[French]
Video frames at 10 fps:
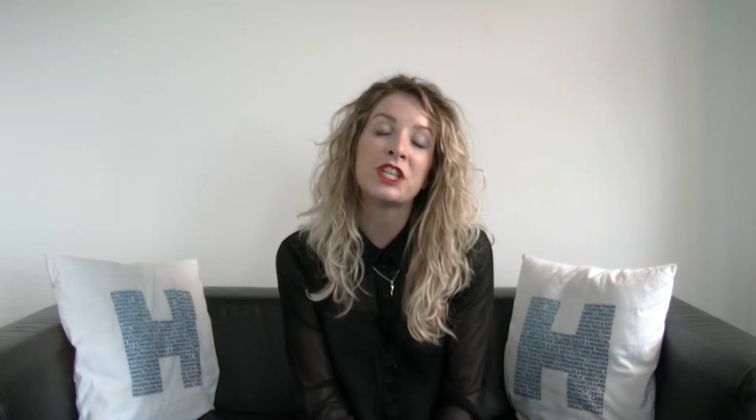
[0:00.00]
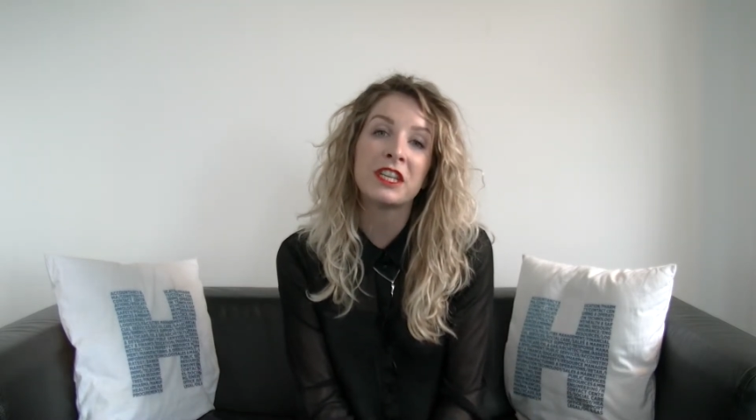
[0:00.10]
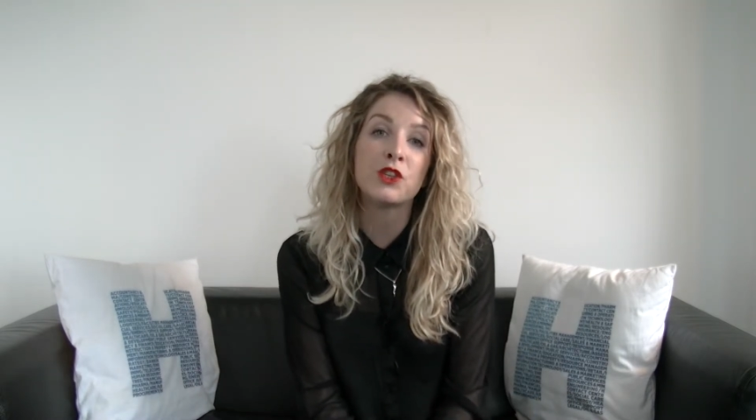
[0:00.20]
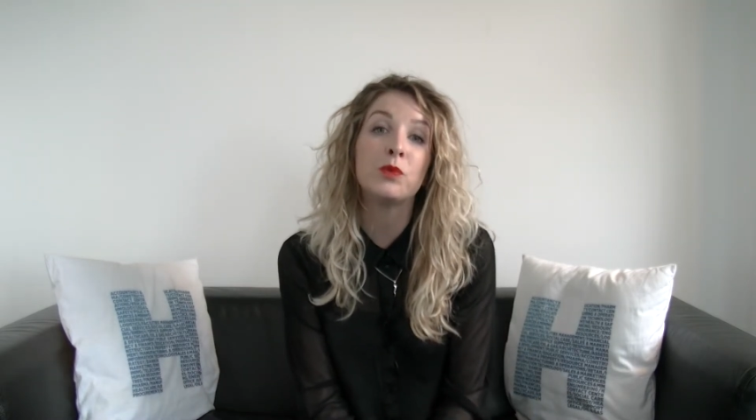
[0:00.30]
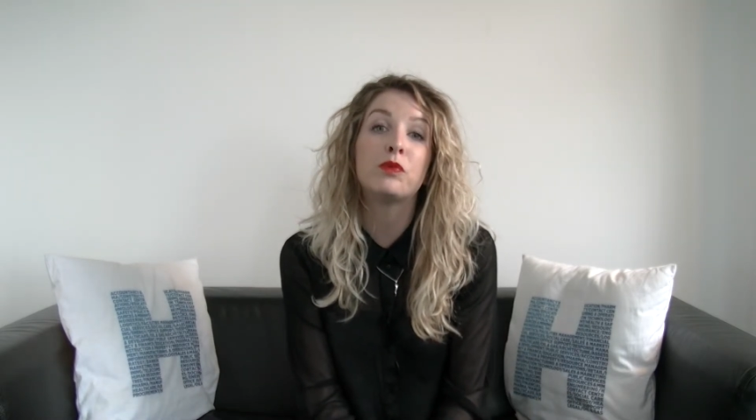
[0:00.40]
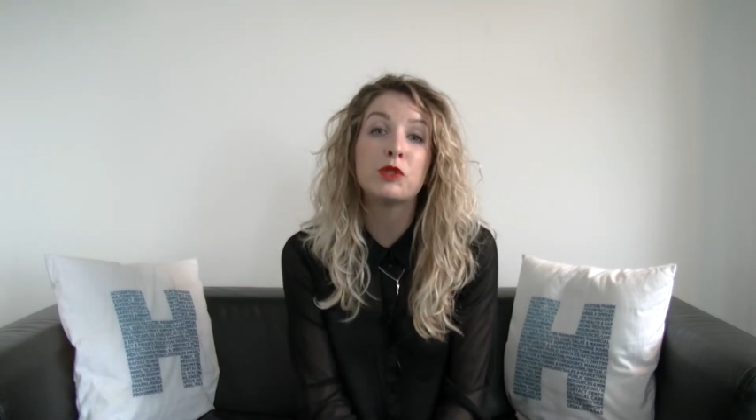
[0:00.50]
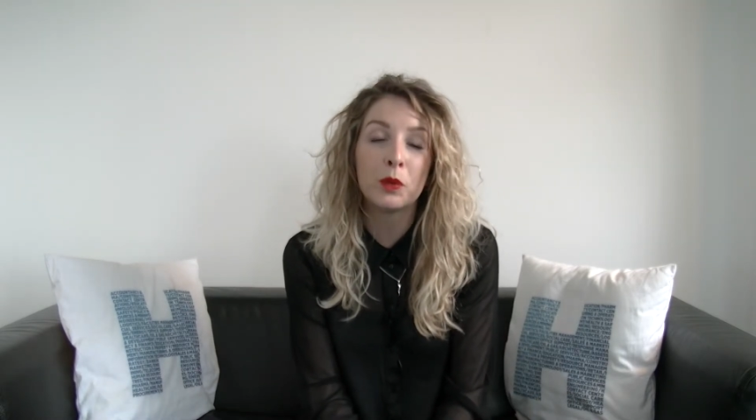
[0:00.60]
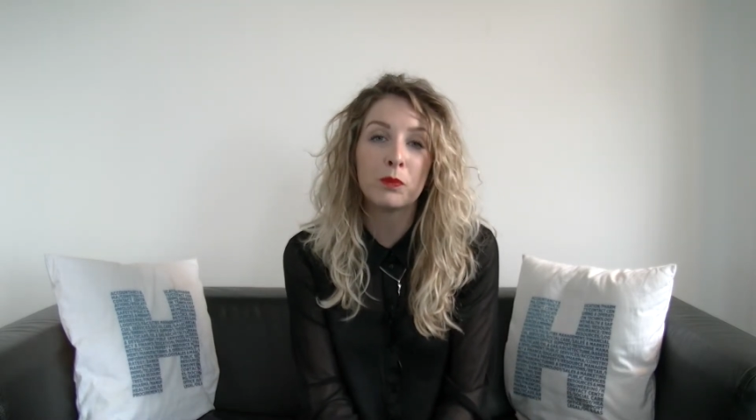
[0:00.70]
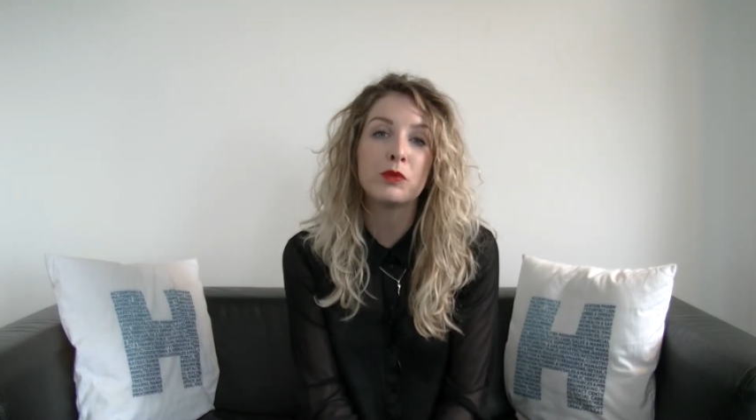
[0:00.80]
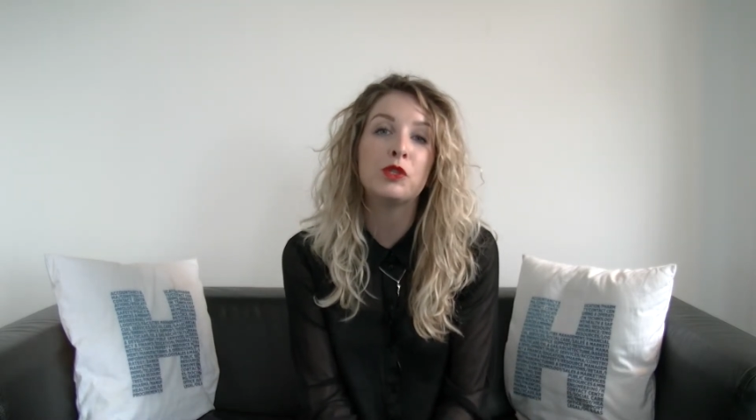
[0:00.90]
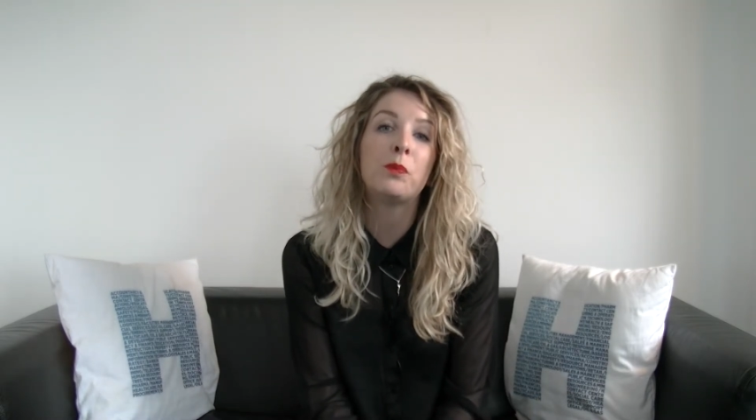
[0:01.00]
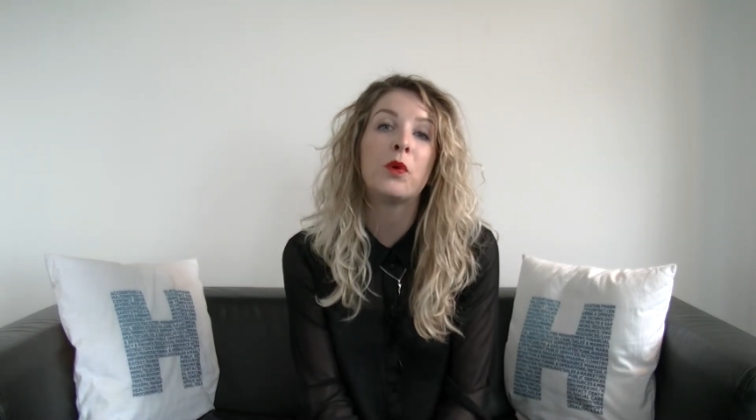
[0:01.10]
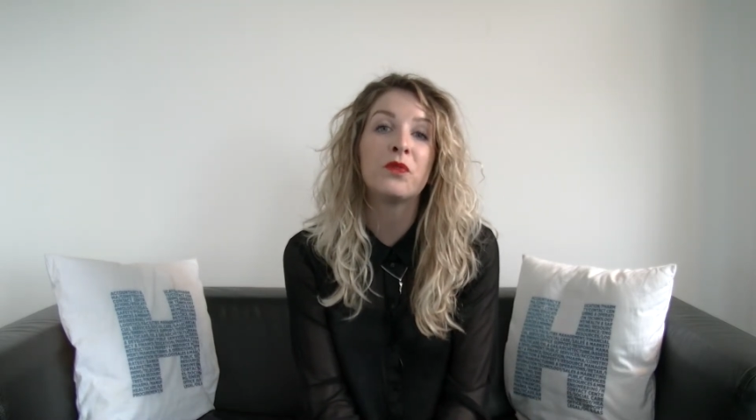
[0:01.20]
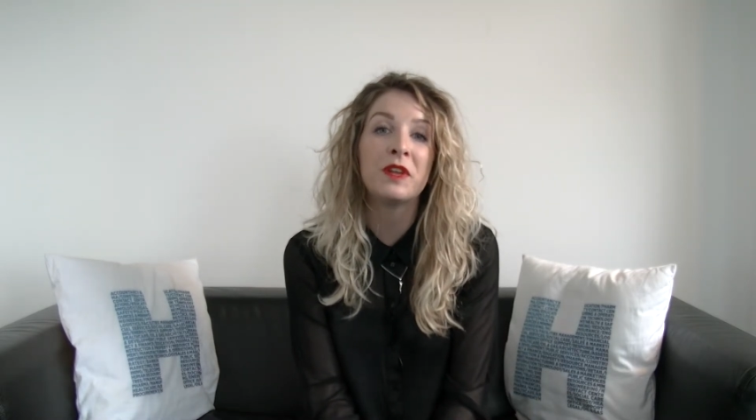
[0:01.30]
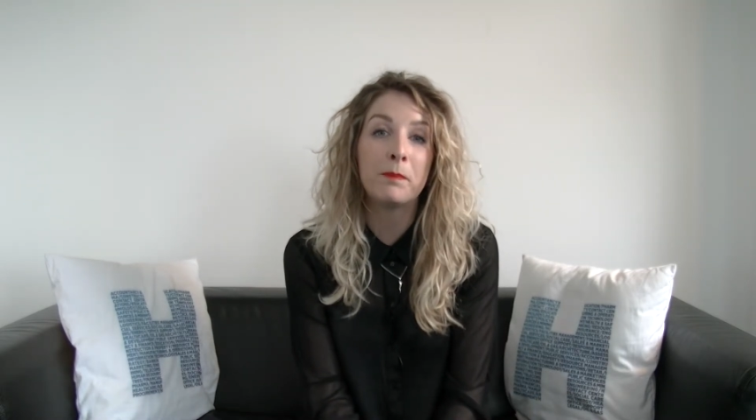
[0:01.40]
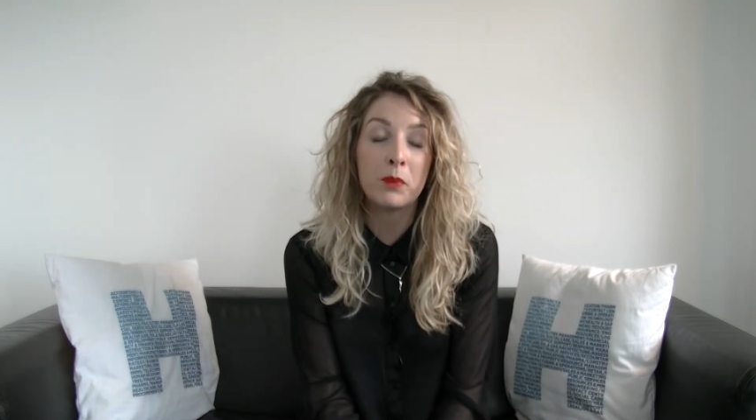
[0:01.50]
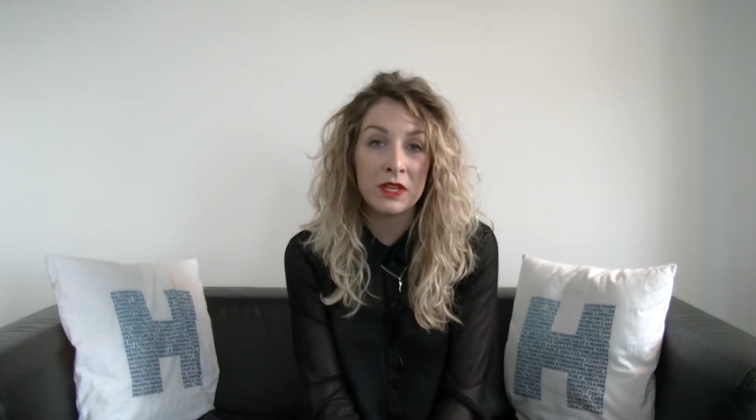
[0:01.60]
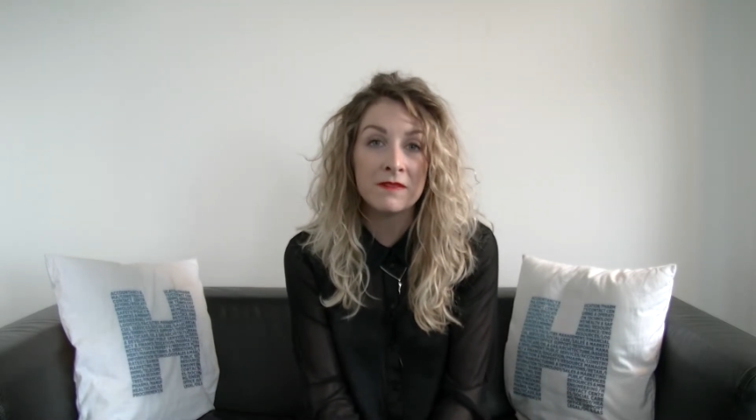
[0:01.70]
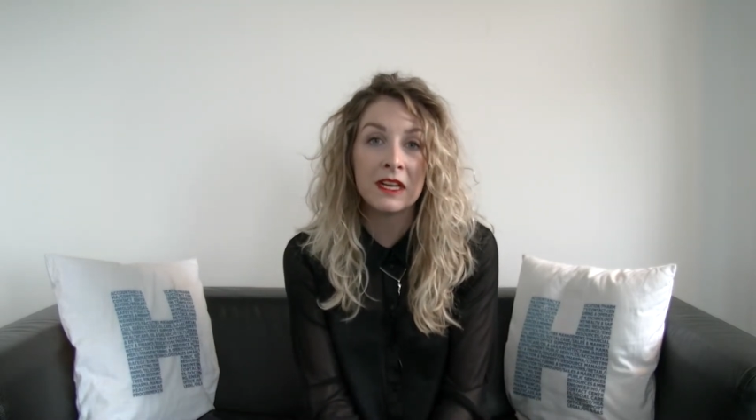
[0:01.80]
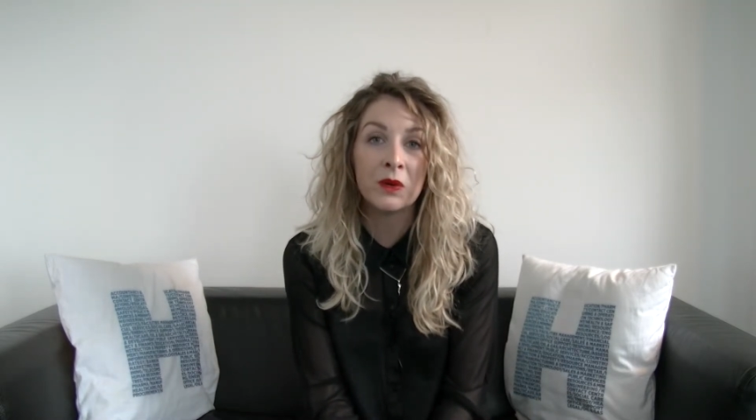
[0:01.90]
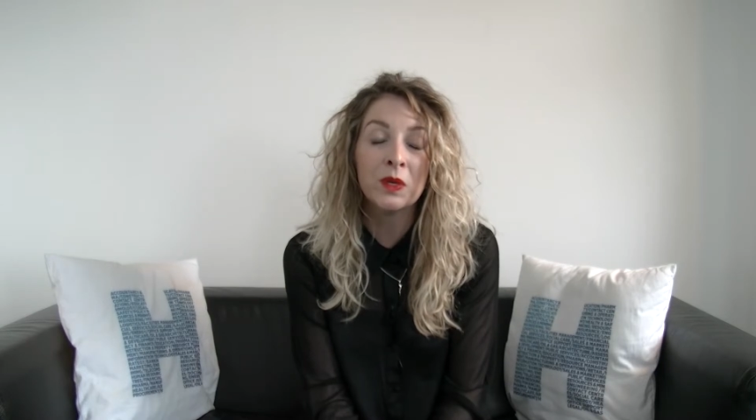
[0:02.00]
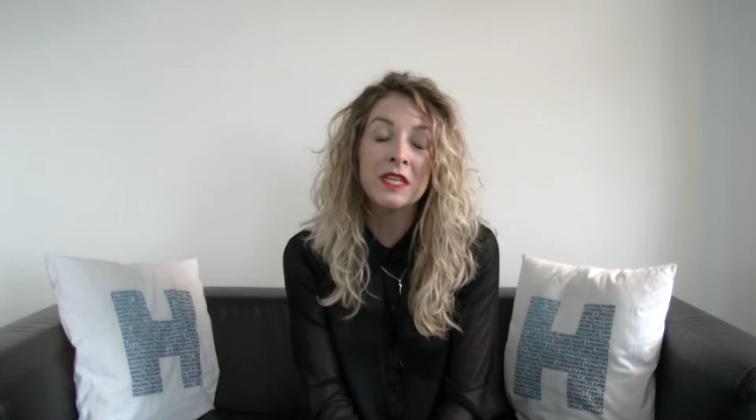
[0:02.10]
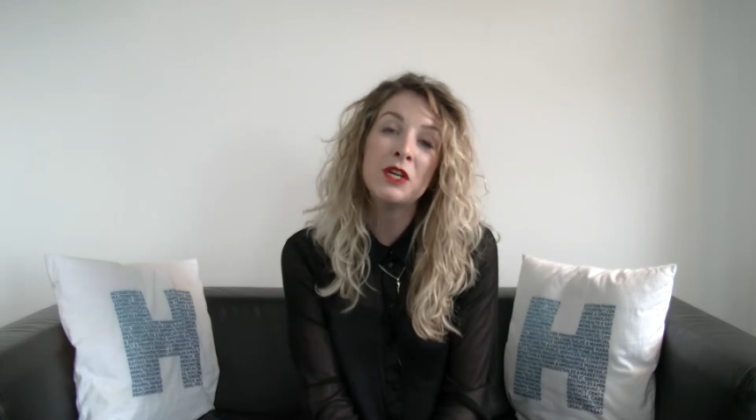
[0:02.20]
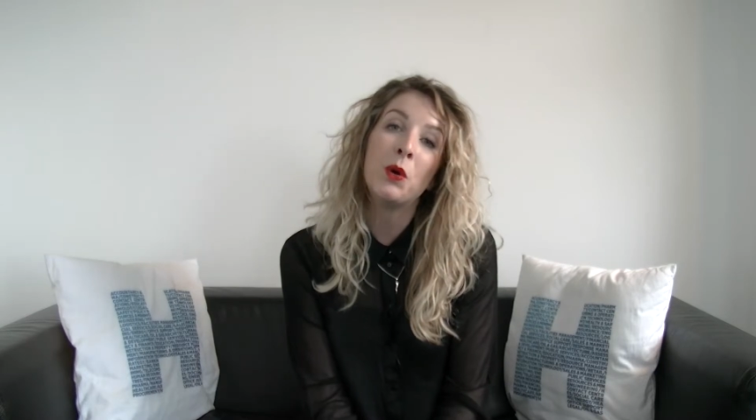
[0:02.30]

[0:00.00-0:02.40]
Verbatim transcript: recherchent de plus en plus de profils polyvalents.